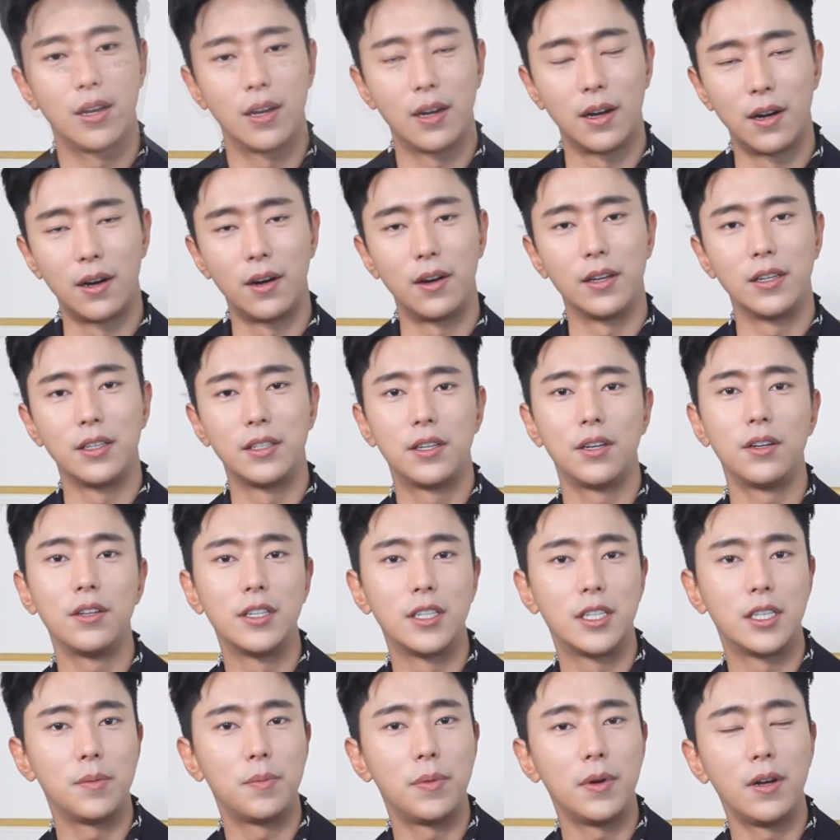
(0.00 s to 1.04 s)
어,
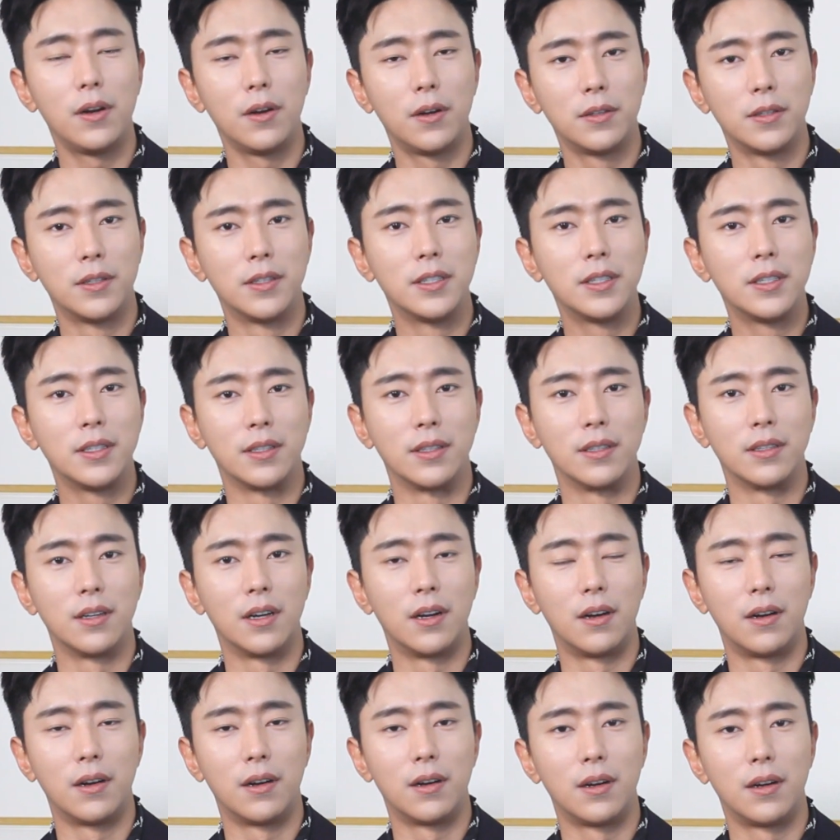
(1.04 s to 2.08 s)
2021년은
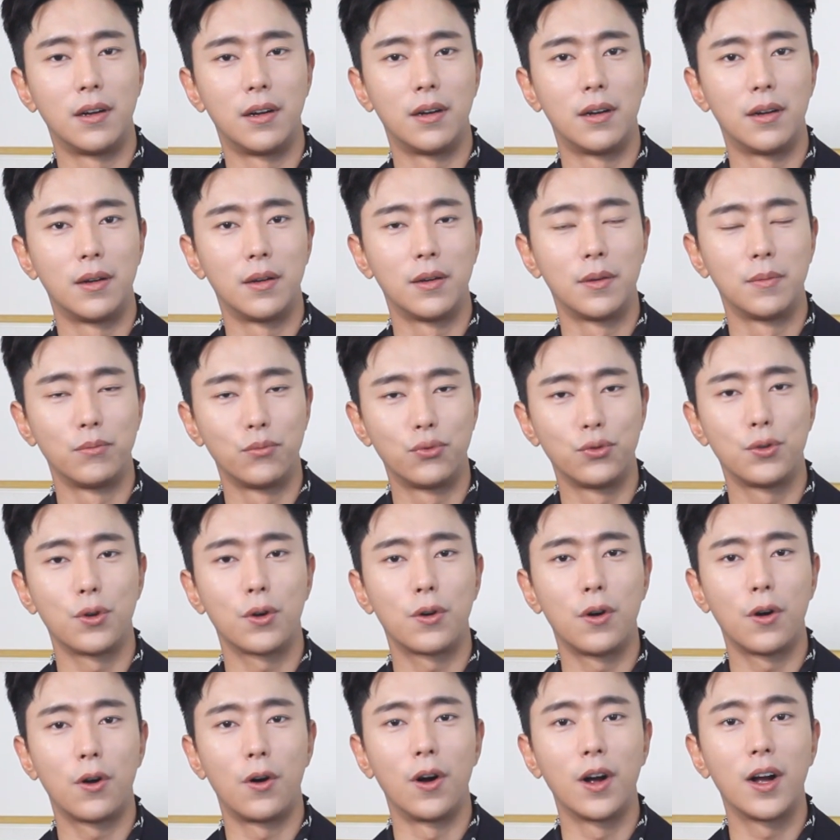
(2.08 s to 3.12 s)
어,
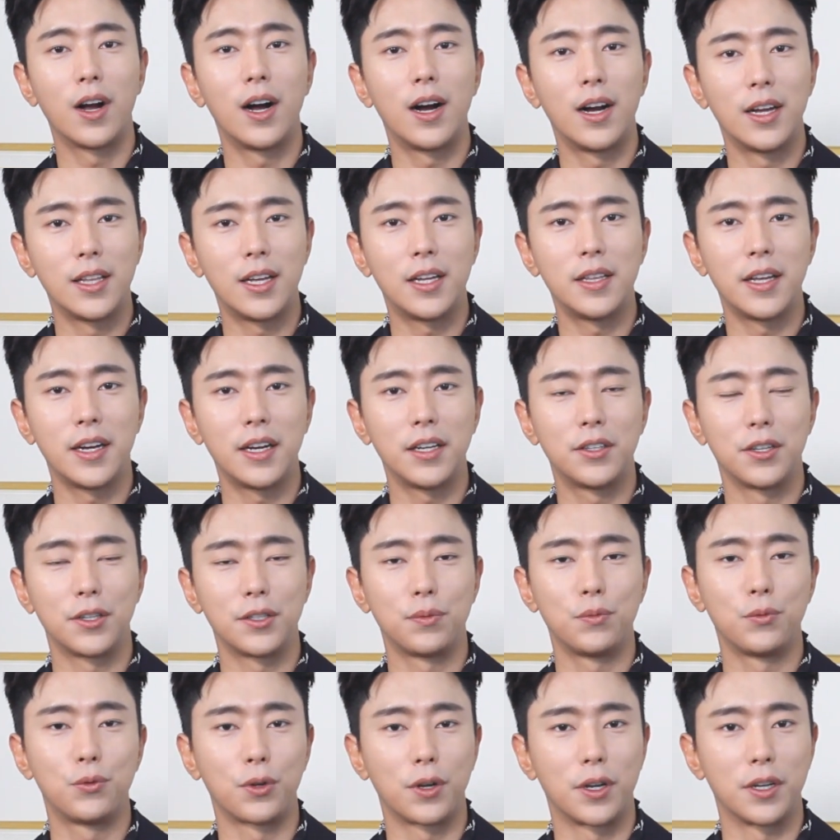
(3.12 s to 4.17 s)
무조건 건강한 한 해가
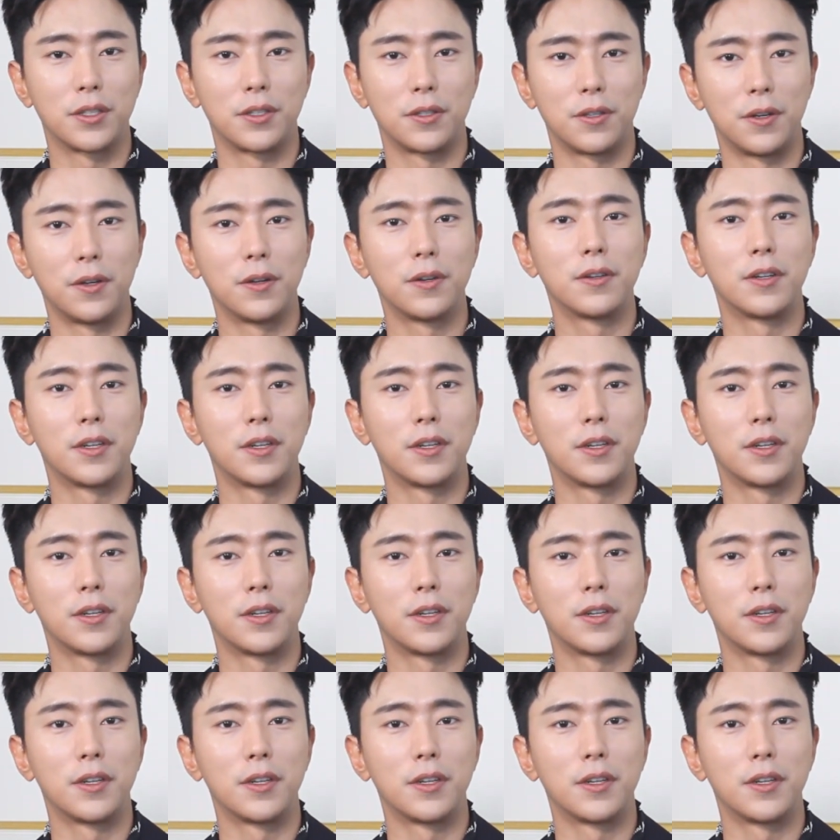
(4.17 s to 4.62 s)
됐으면 좋겠어요.